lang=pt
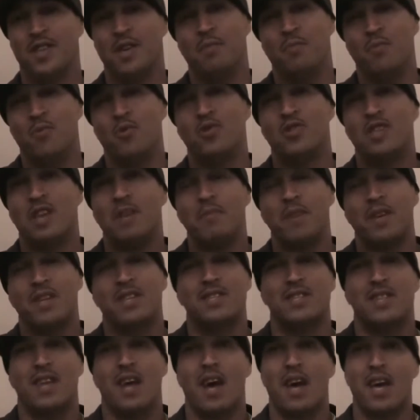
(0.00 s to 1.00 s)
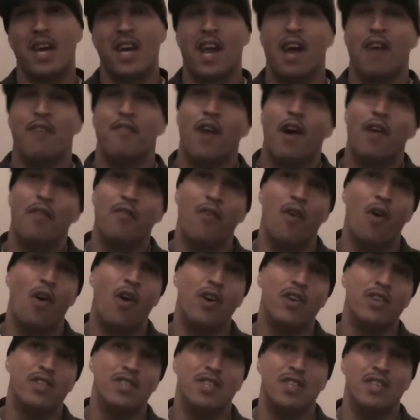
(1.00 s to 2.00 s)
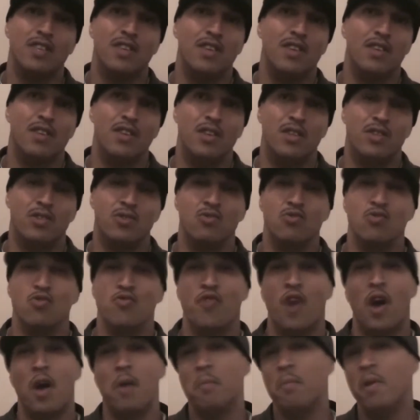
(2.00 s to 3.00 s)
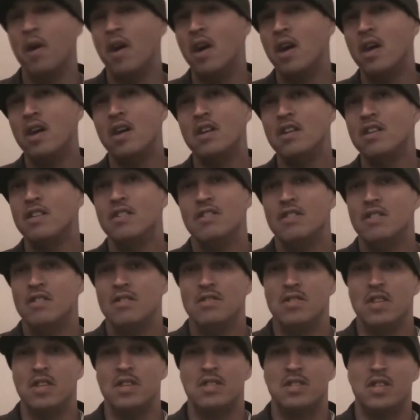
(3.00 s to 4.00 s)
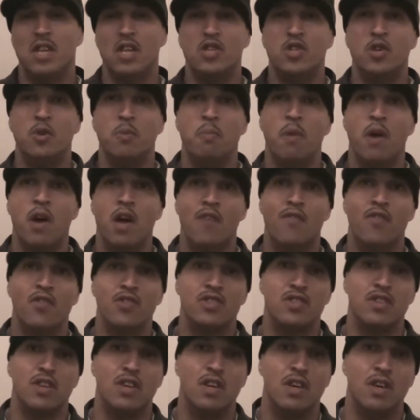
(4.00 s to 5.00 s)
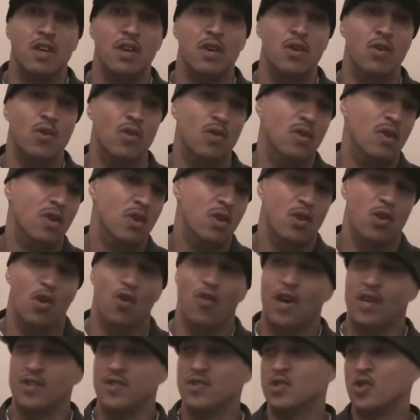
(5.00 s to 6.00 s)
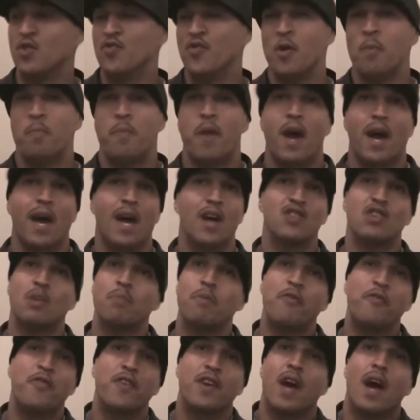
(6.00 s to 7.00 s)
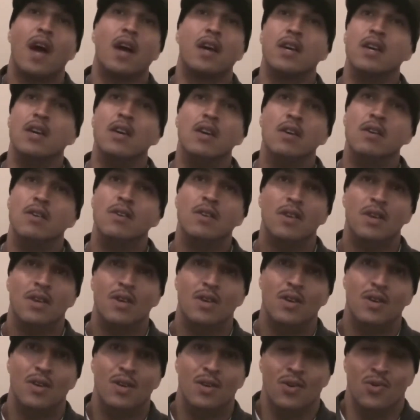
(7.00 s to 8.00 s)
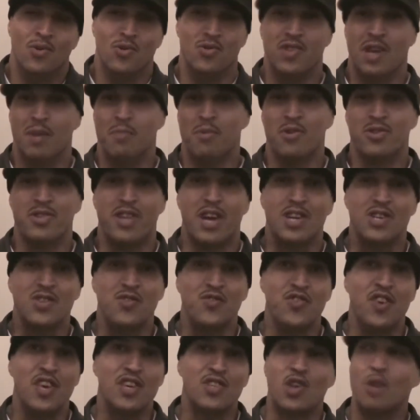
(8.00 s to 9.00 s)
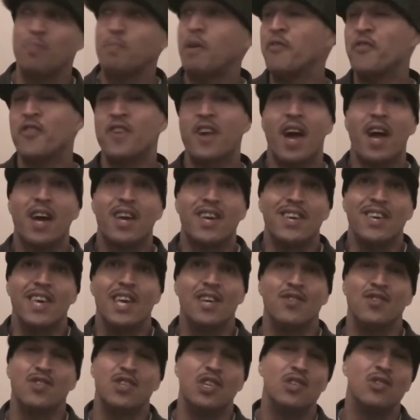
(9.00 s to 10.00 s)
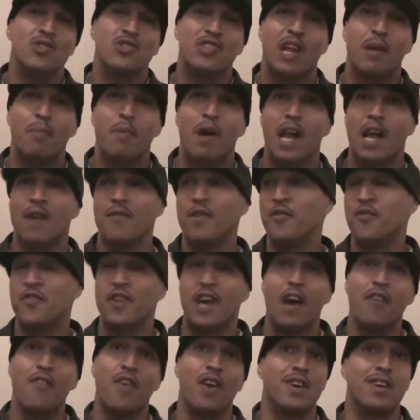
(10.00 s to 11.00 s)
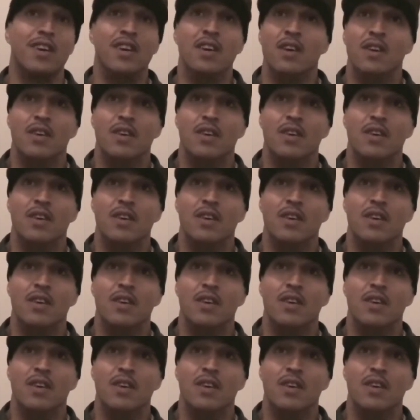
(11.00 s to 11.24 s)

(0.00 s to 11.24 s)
fazer música, mixar e gravar a voz e, e, tudo vai bem, você se sente bem, você. Eu, eu às vezes eu venho pra cá só pra ficar aqui. Sabotagem via só pra ficar aqui, às vezes ele não trabalhava, ele ficava